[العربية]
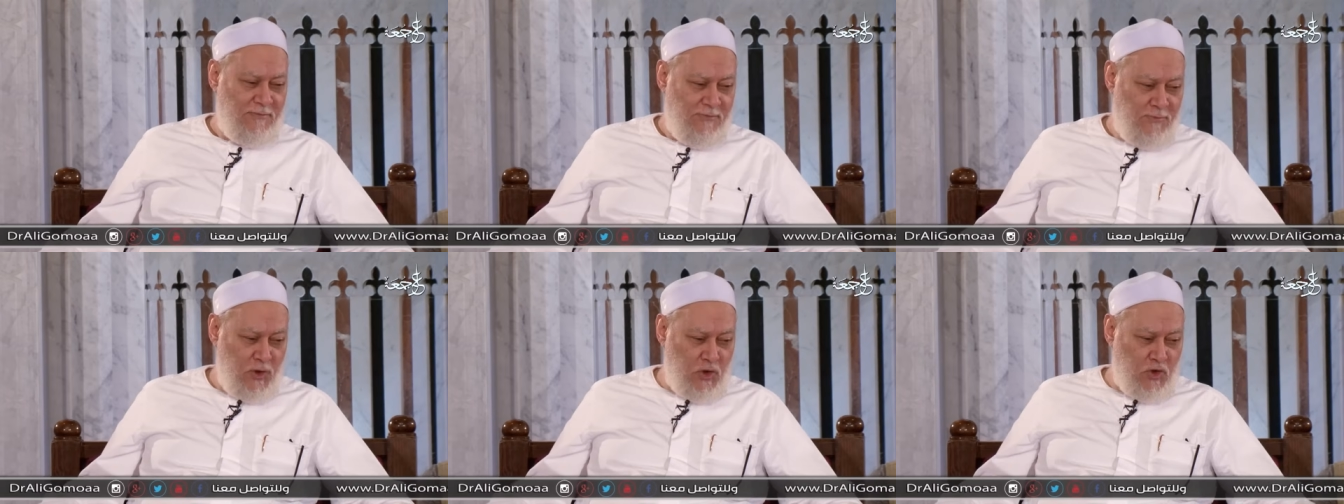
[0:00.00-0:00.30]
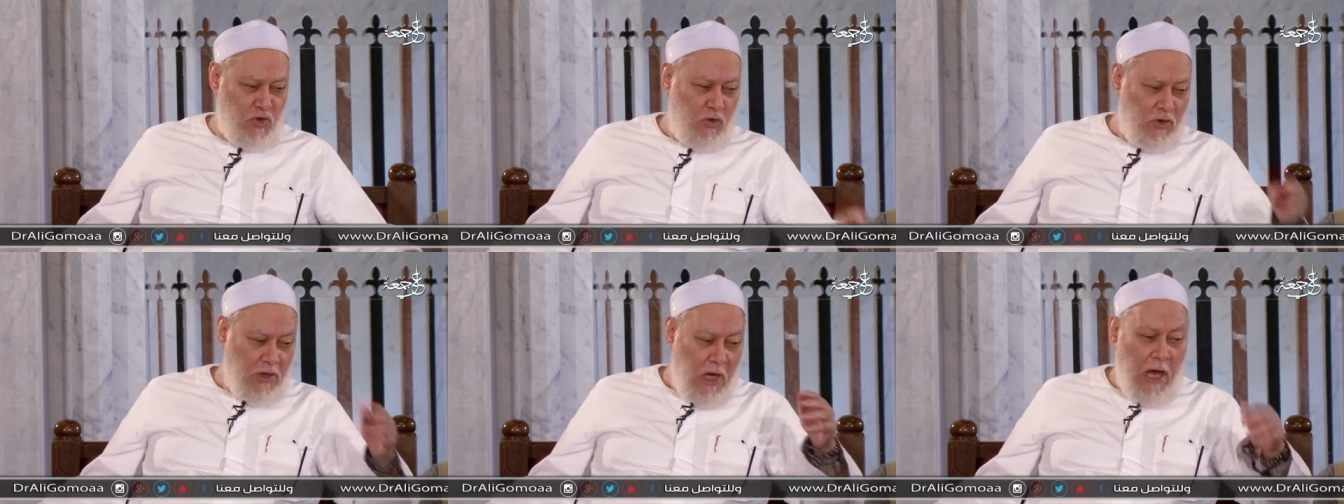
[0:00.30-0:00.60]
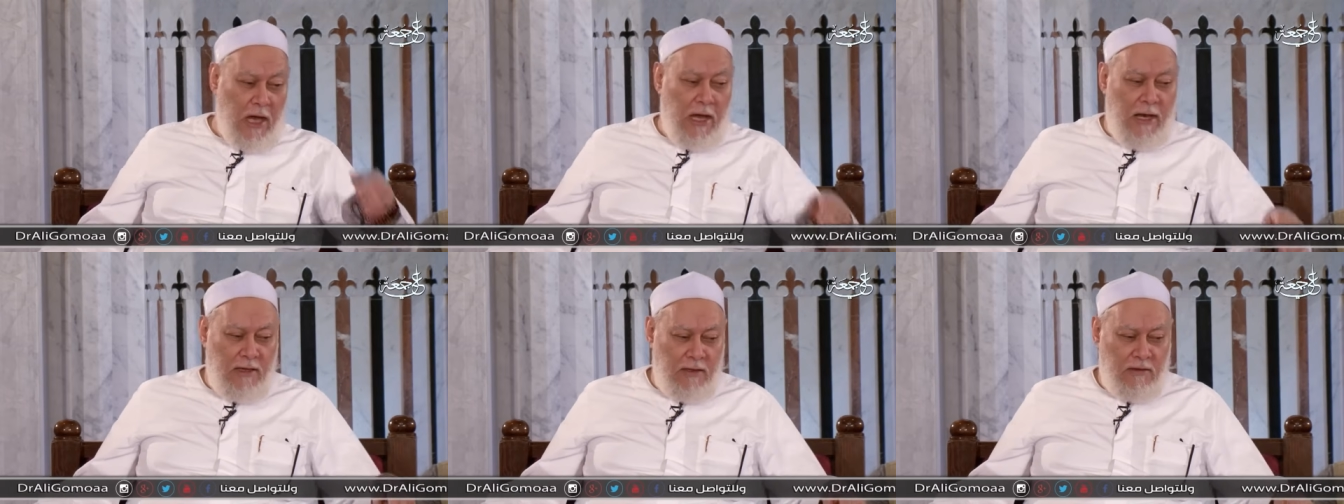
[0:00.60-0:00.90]
بصوت
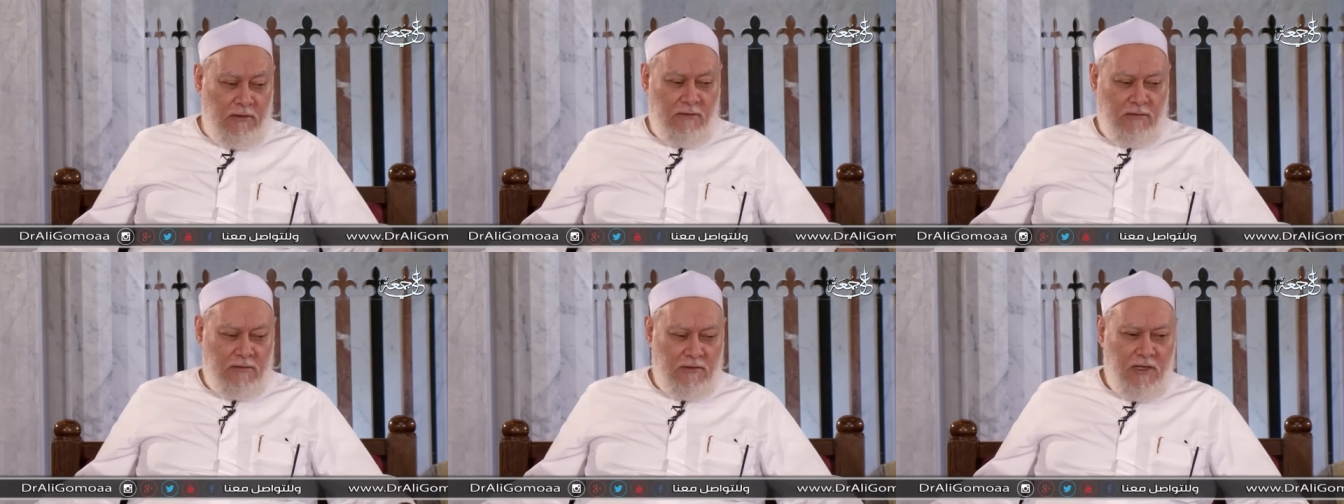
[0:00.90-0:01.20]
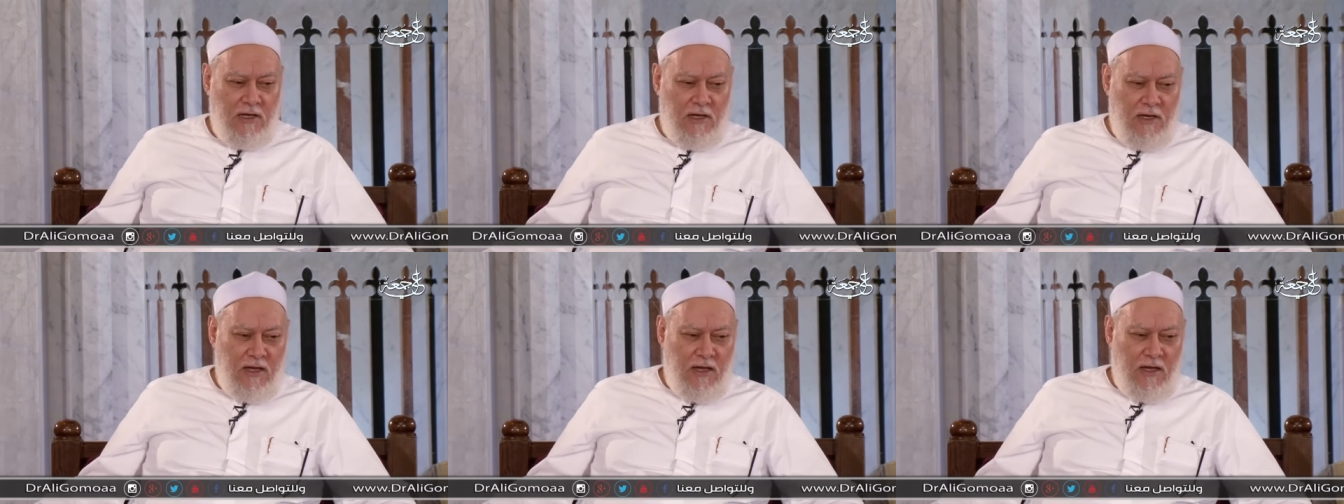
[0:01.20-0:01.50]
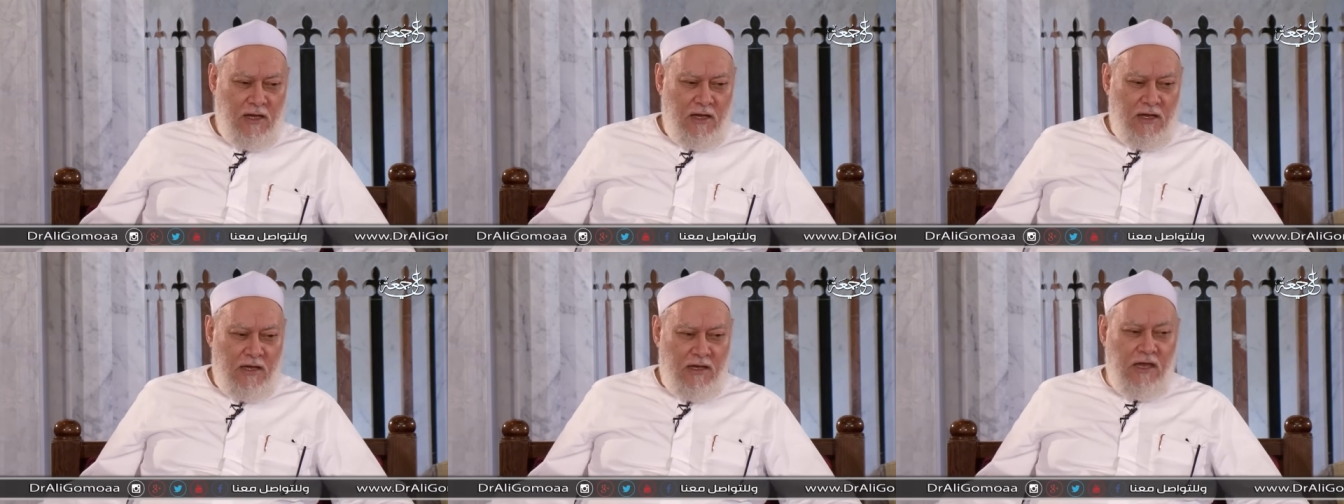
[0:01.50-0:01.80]
عالي
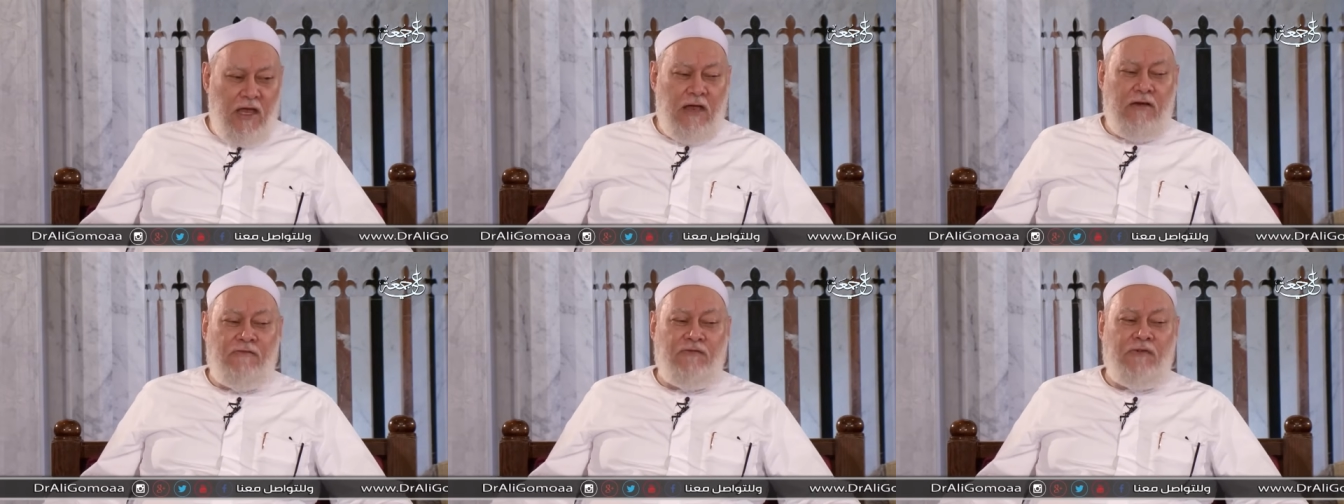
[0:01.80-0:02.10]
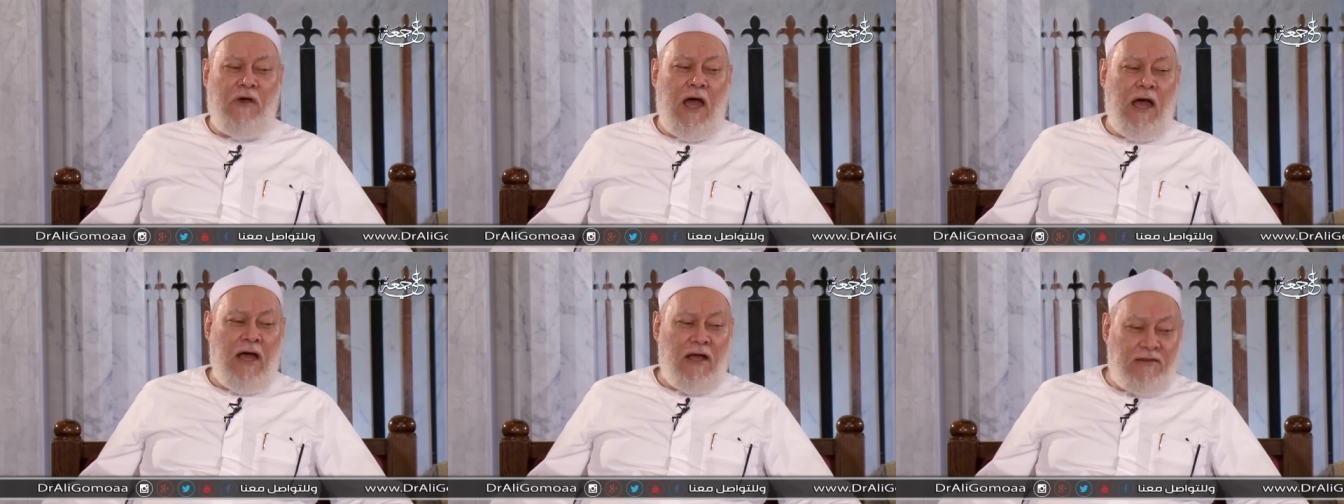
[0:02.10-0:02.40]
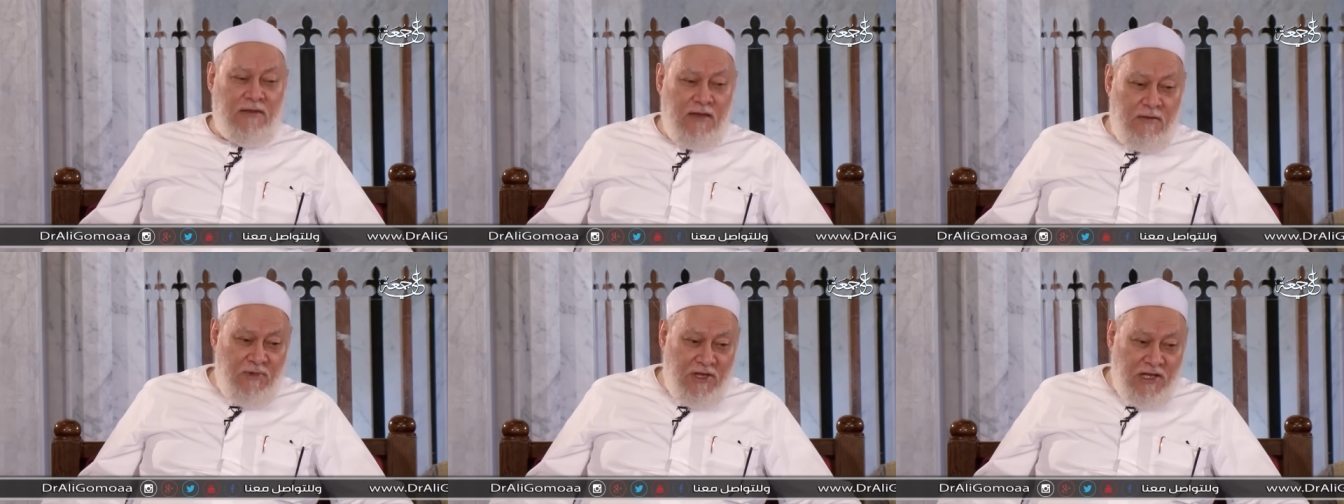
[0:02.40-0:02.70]
ينفع
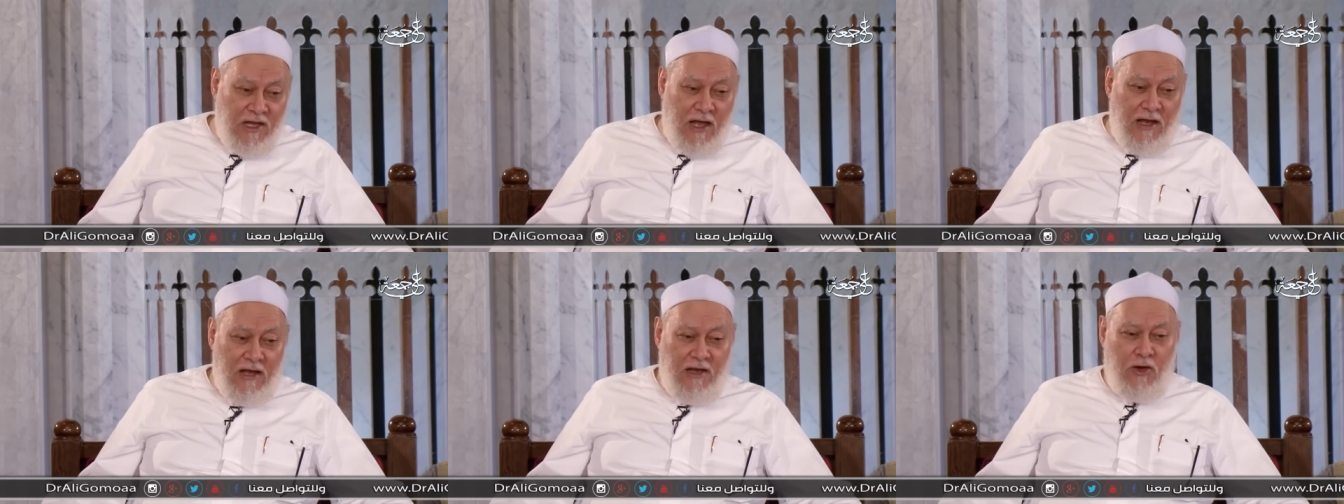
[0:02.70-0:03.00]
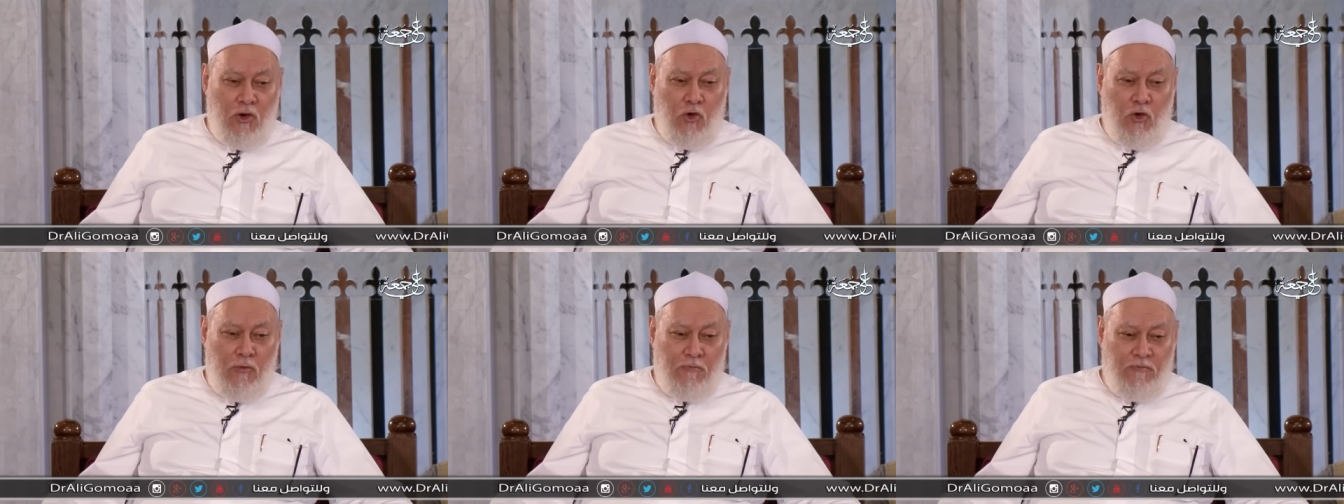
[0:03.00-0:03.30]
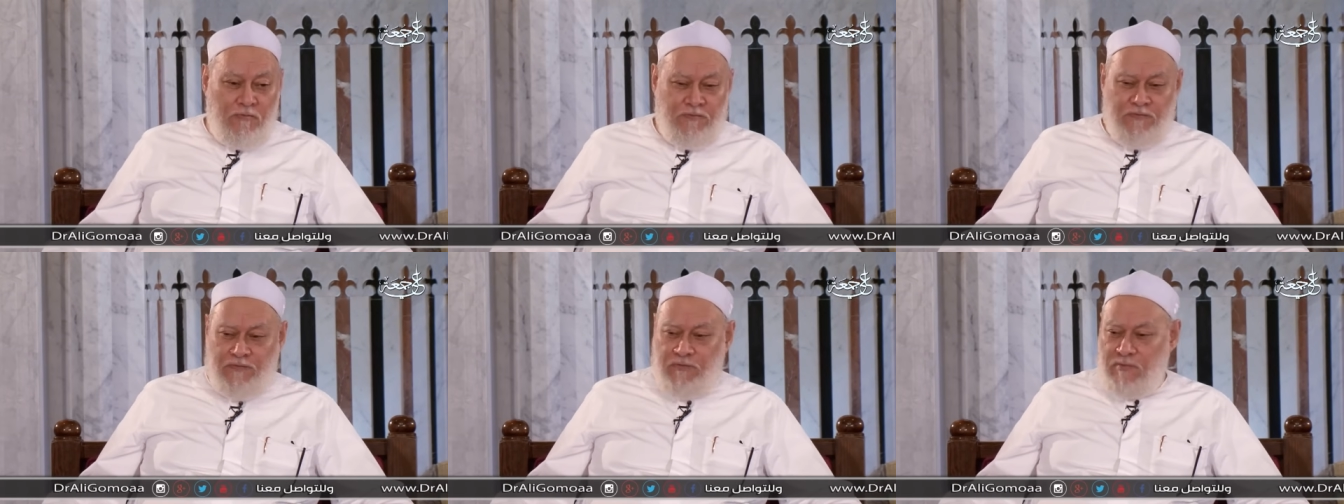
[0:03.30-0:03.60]
اعتمد عليهم